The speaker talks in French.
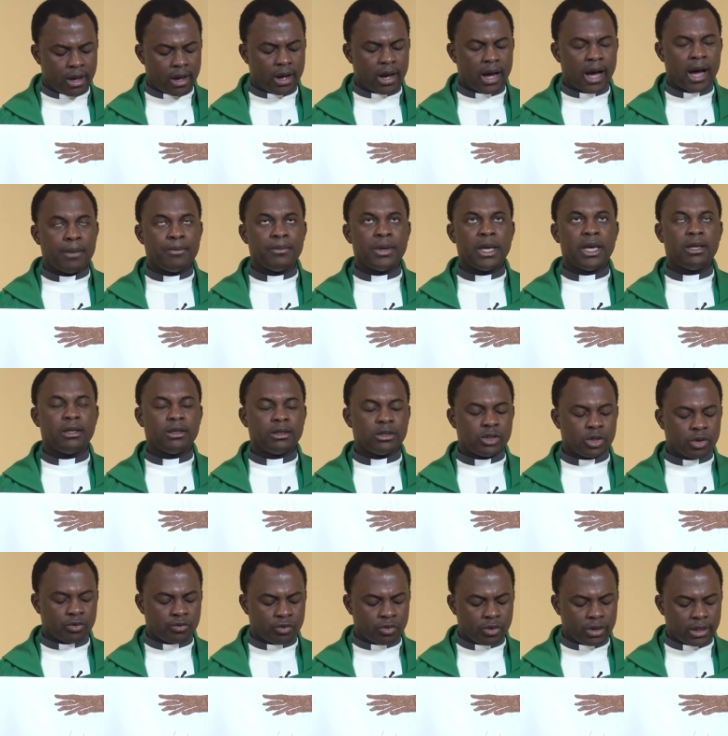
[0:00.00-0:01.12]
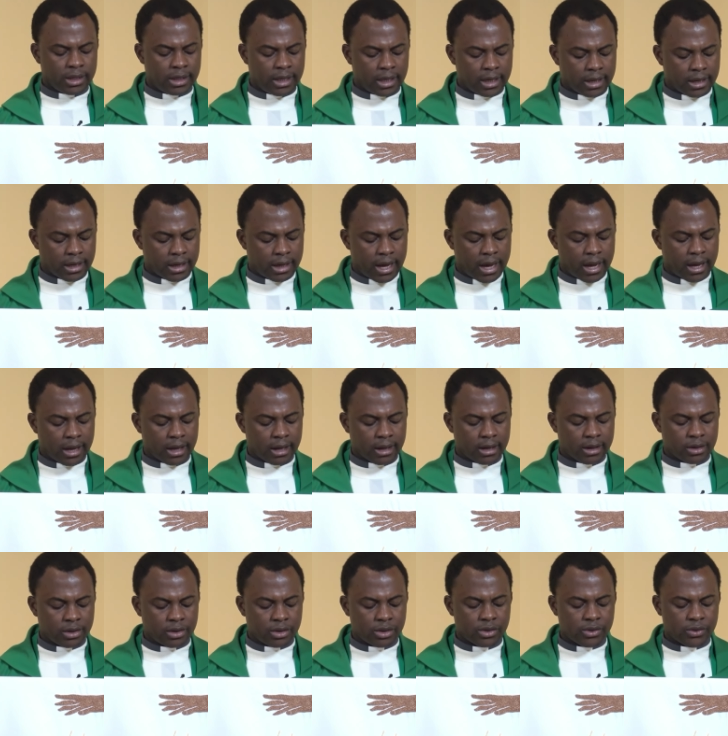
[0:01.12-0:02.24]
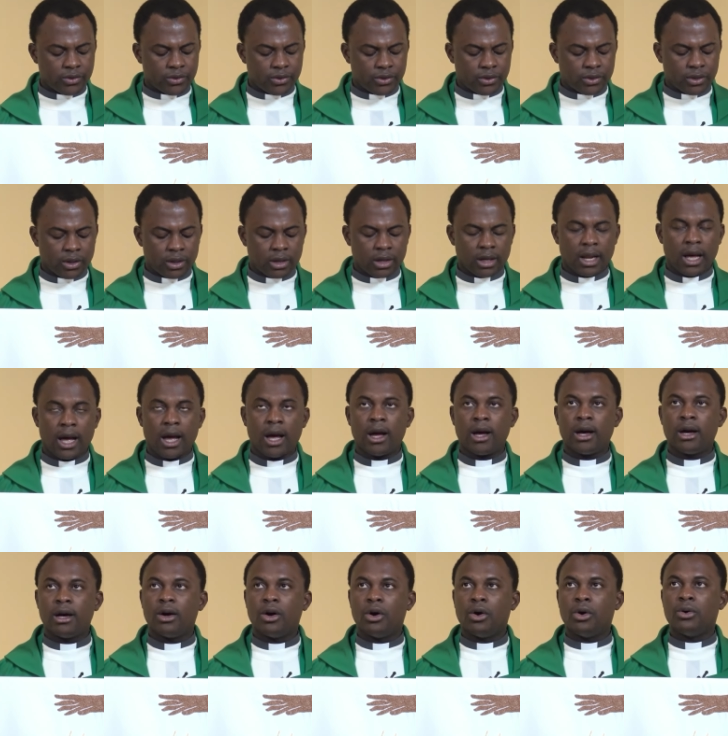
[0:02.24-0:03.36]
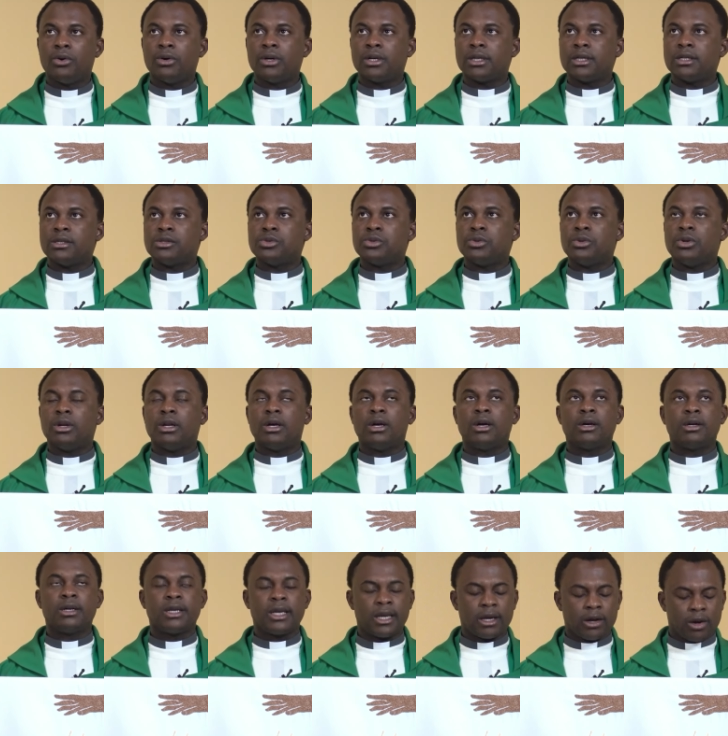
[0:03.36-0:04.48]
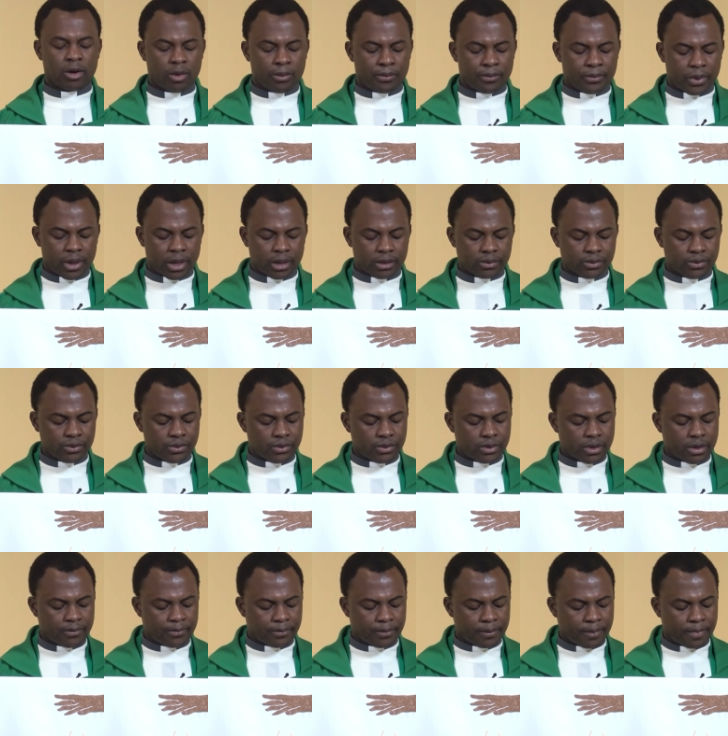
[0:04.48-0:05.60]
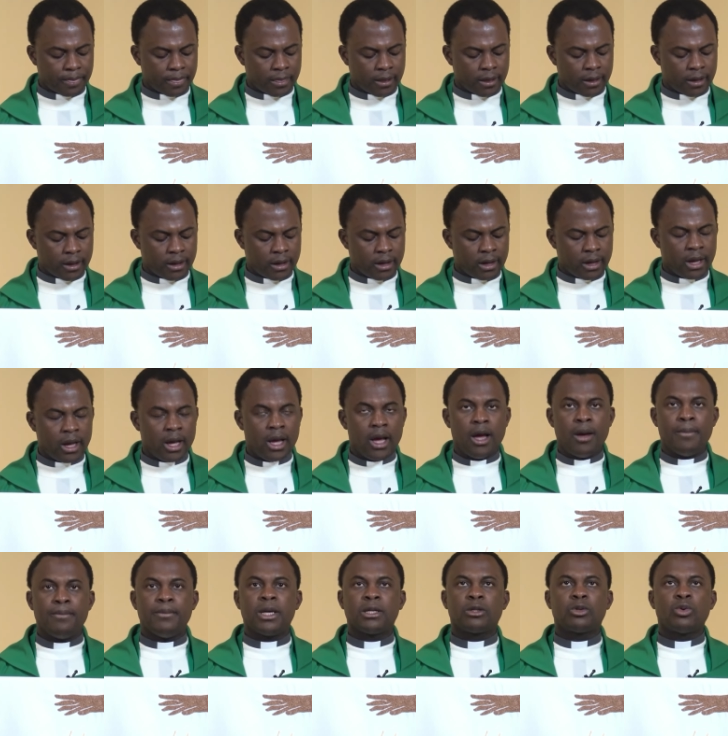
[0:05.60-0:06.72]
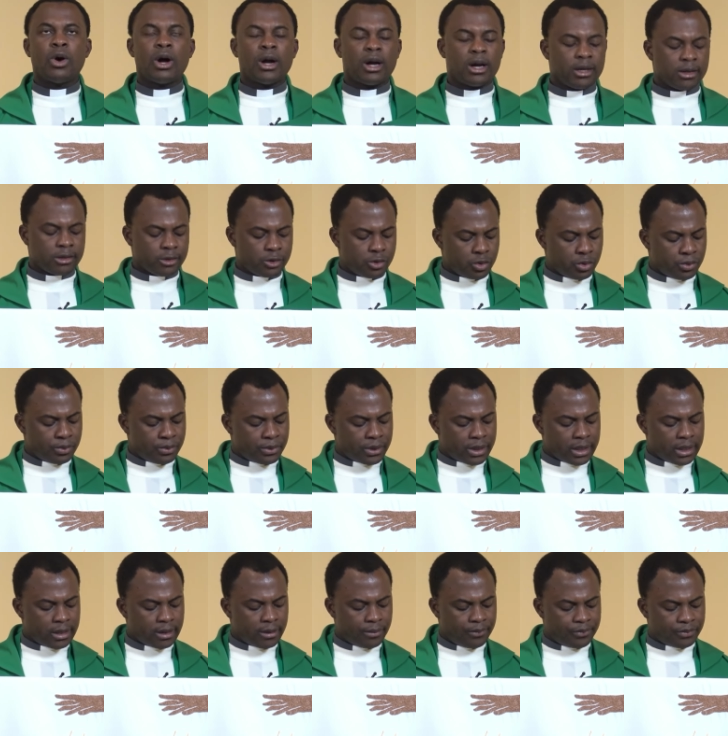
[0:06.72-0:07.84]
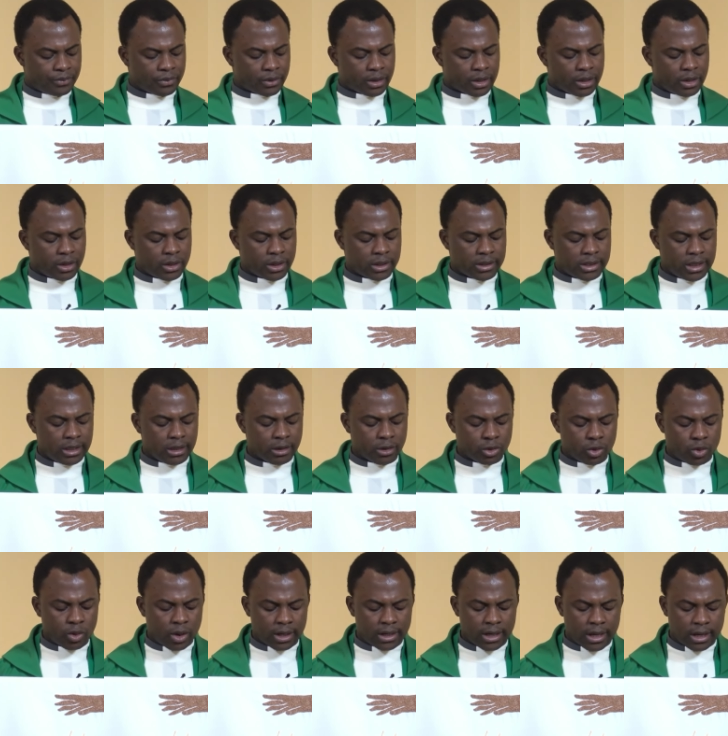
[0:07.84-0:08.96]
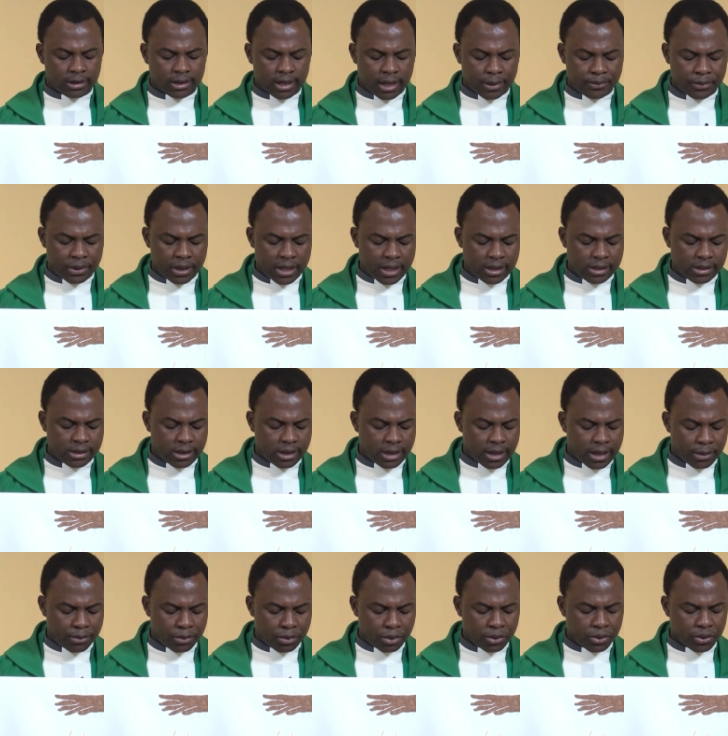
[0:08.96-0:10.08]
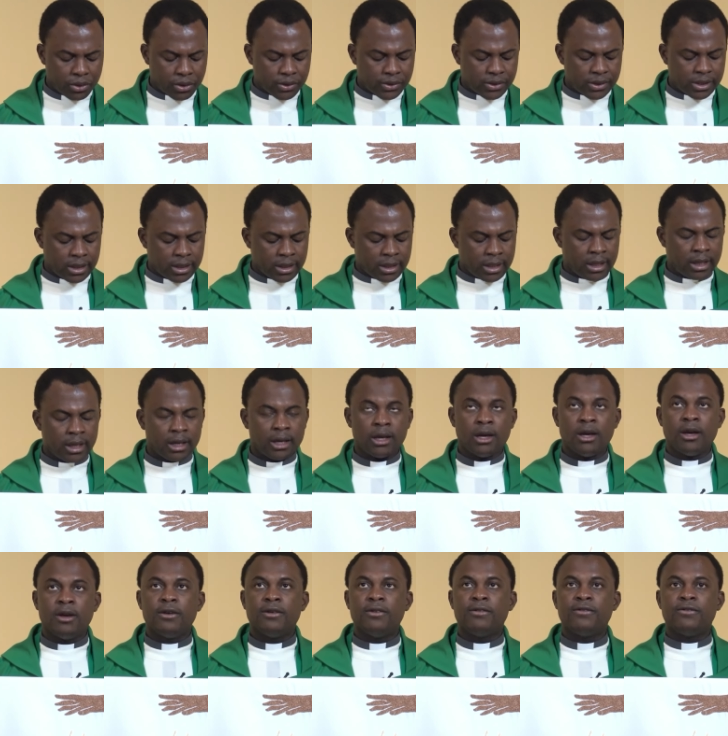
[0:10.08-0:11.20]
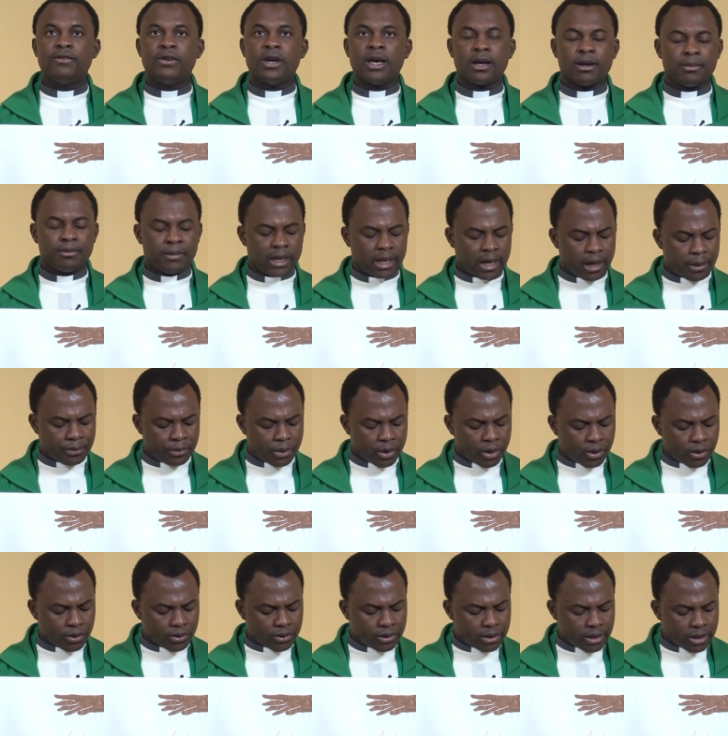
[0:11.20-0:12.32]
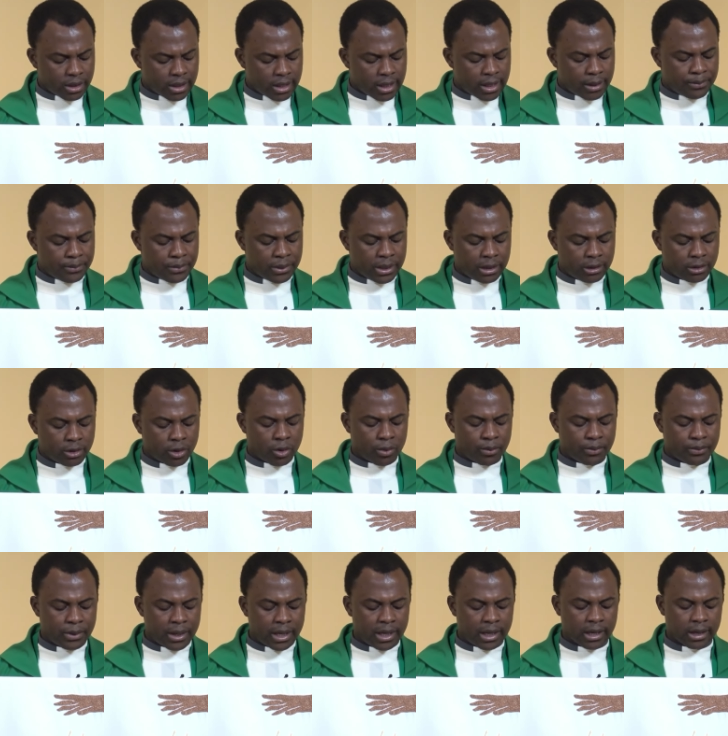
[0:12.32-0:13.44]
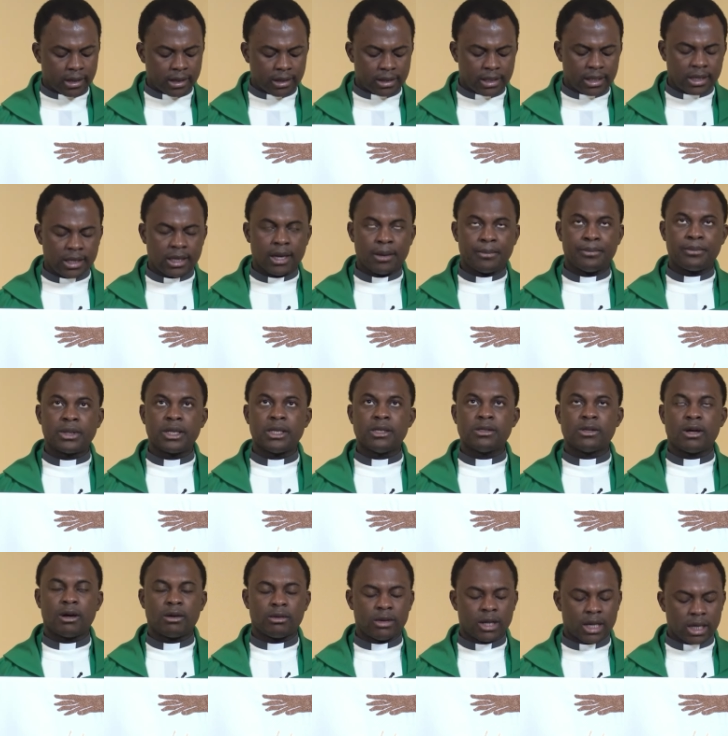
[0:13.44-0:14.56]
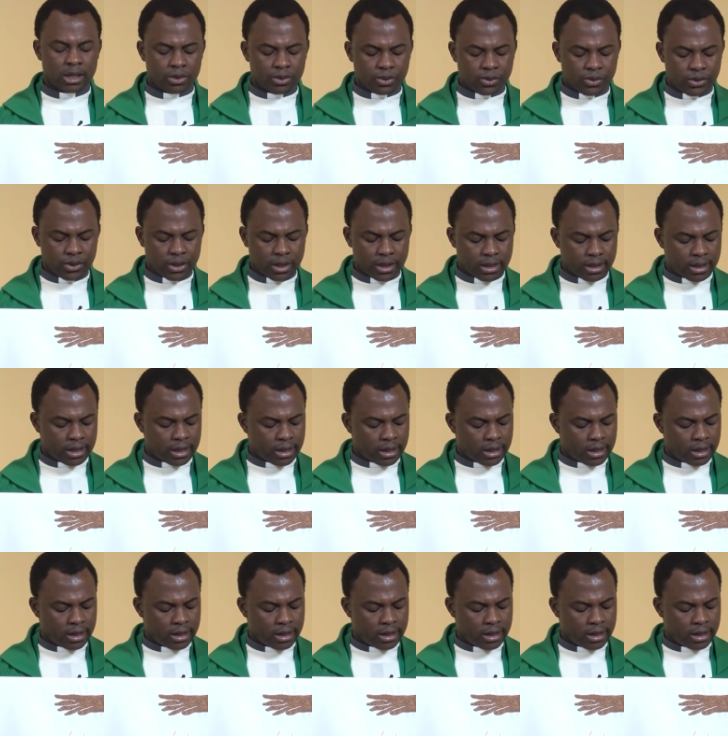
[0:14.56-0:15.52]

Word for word: Amen, je vous le déclare, cela ont reçu leur récompense. Mais toi, quand tu pries, retire-toi dans ta pièce la plus retirée, ferme la porte et prie ton Père qui est présent dans le secret.